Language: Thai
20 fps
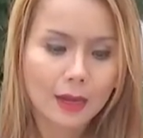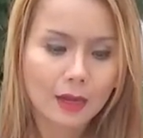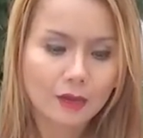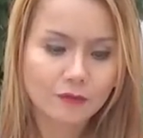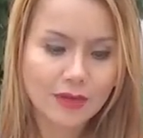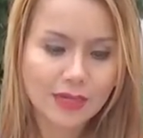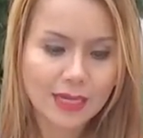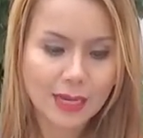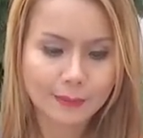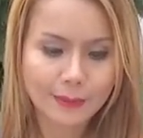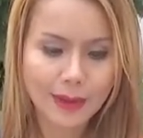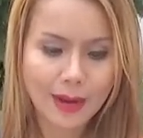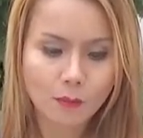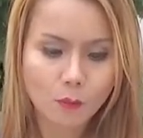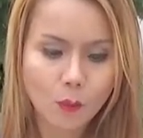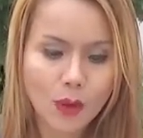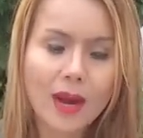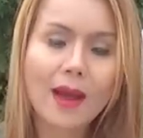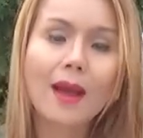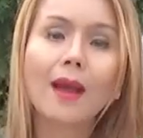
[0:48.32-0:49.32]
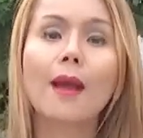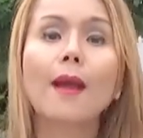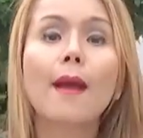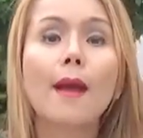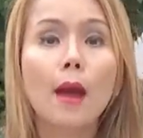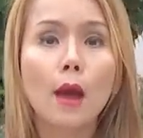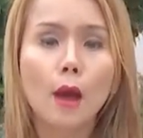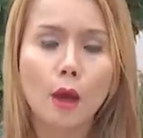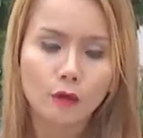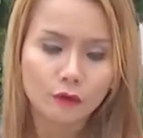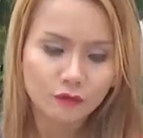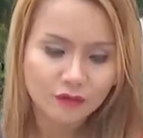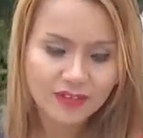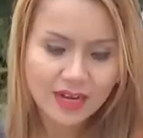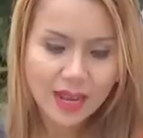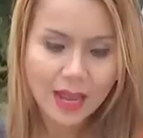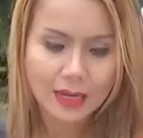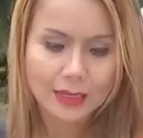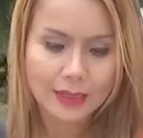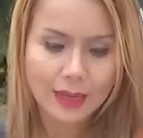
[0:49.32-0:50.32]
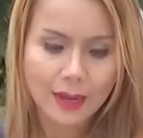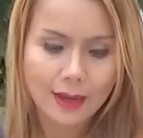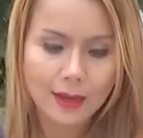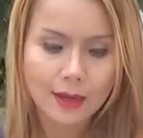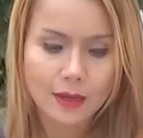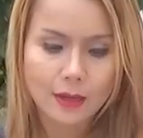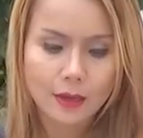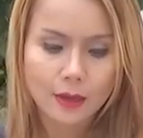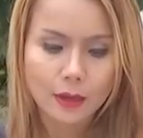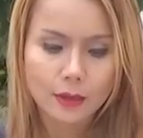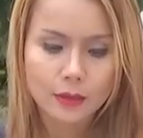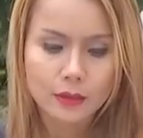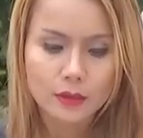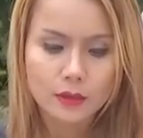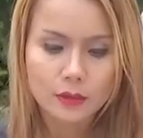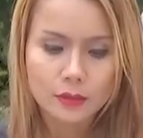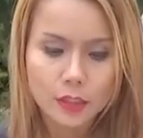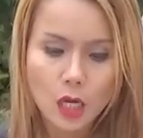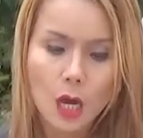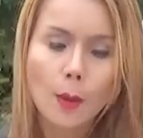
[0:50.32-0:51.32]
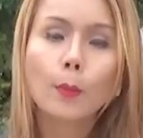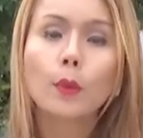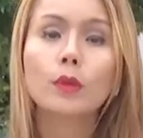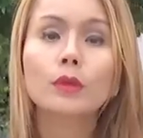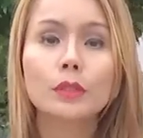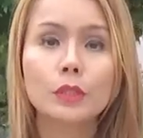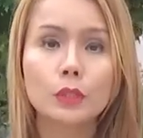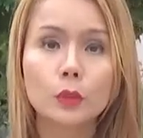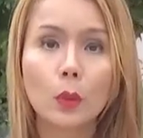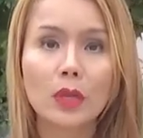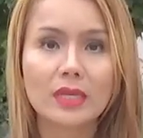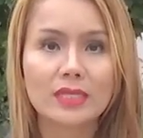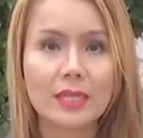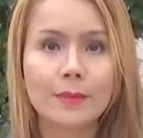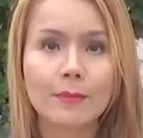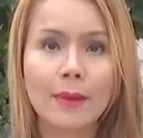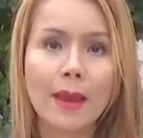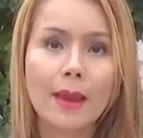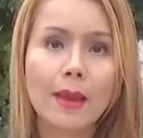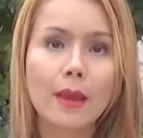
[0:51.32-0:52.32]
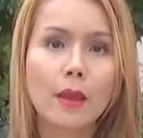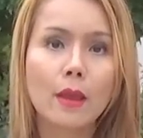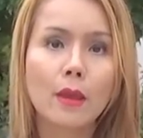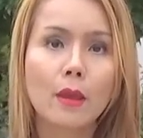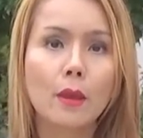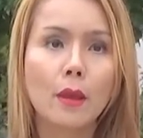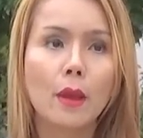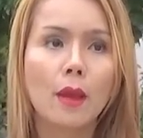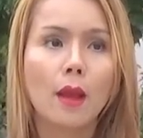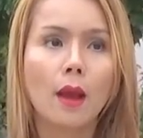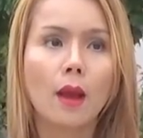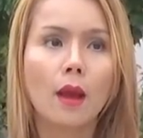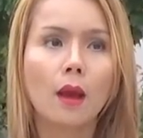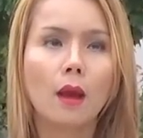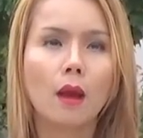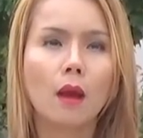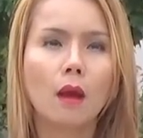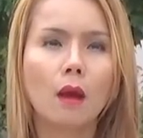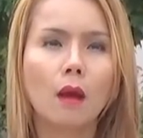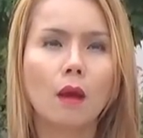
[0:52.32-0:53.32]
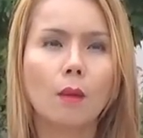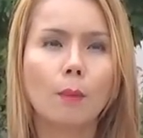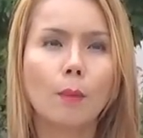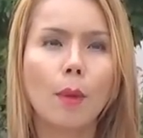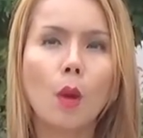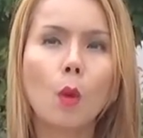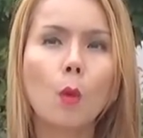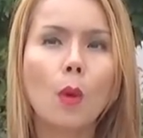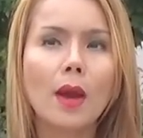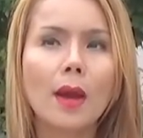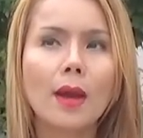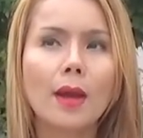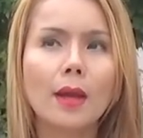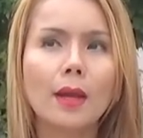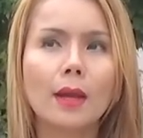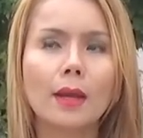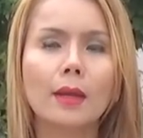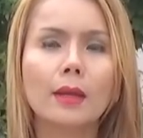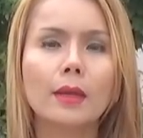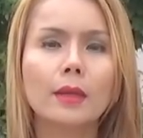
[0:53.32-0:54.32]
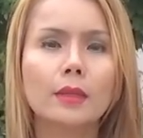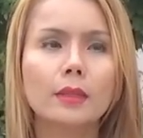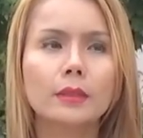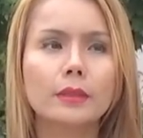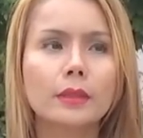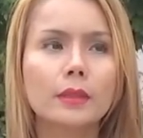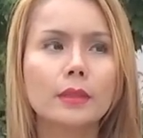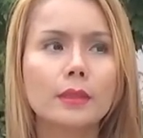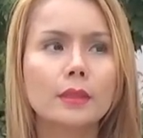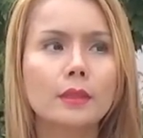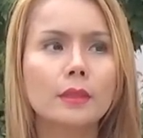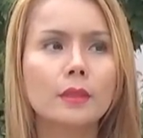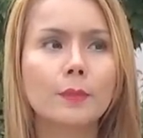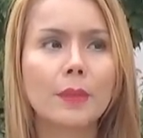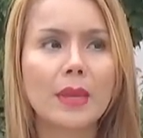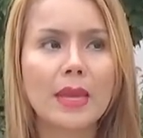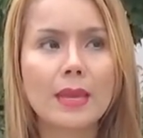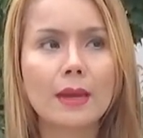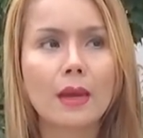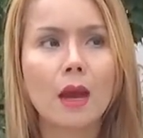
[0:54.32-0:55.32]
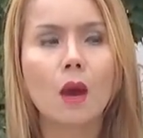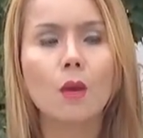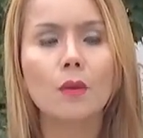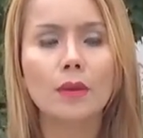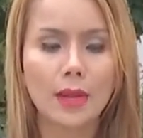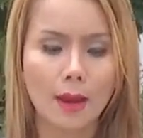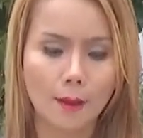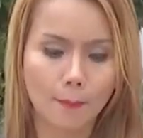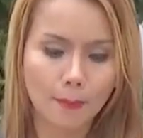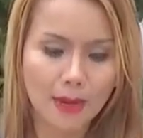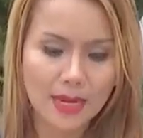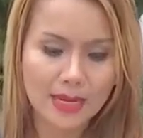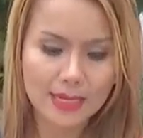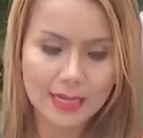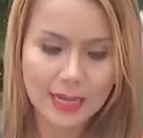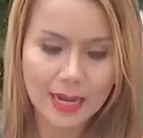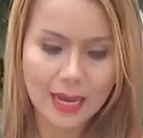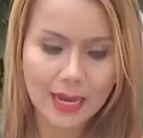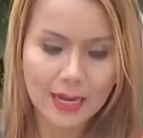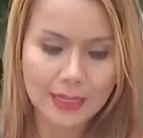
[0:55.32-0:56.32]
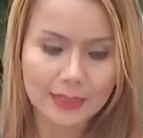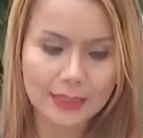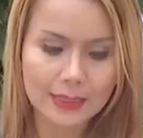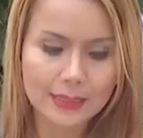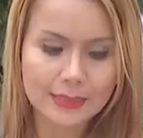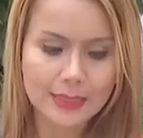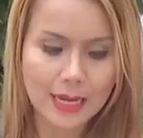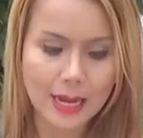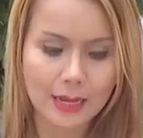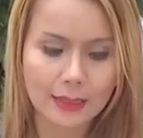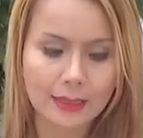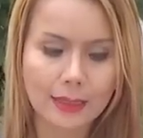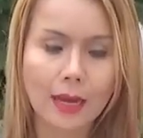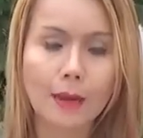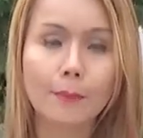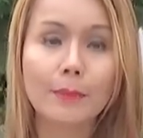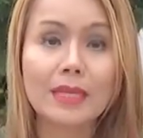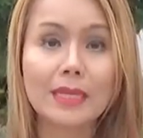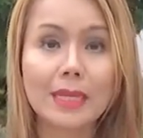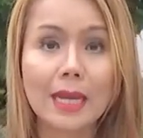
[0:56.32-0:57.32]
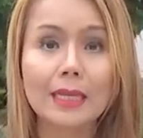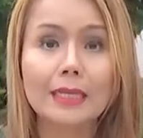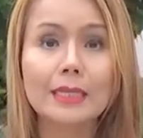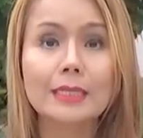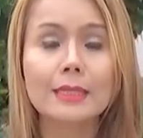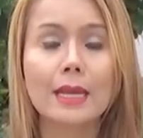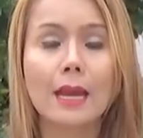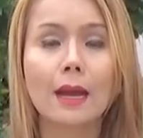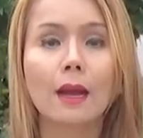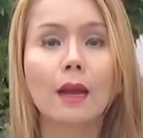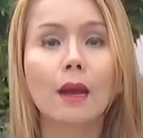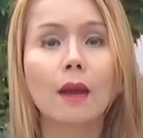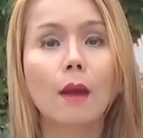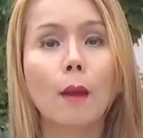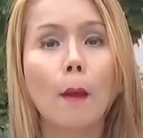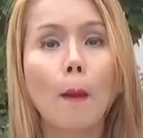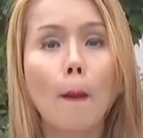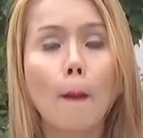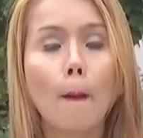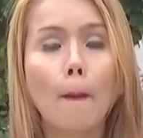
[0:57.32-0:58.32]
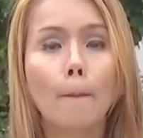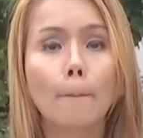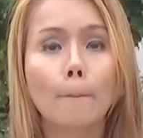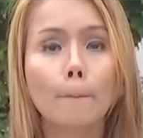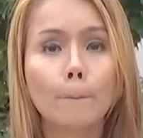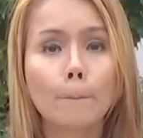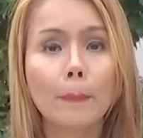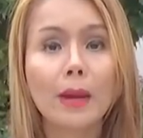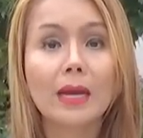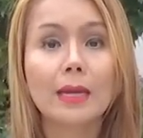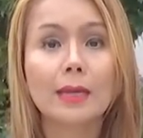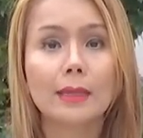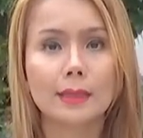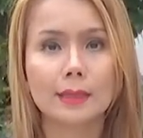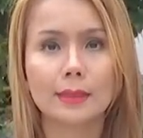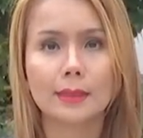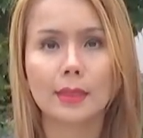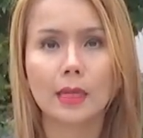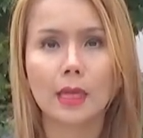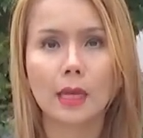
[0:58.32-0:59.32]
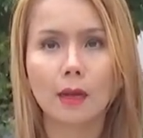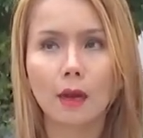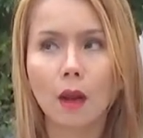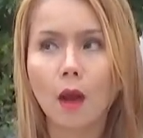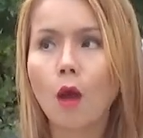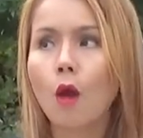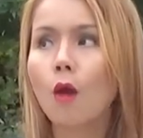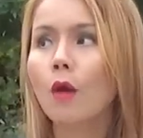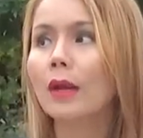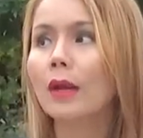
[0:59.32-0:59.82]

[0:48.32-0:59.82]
แฟนคลับถามว่าฝรั่งเนี่ยชอบคนสวยใช่ไหมเพราะว่าคือพี่เขาเนี่ยไม่กล้าที่จะนะคะไม่กล้าที่จะเปิดกล้อง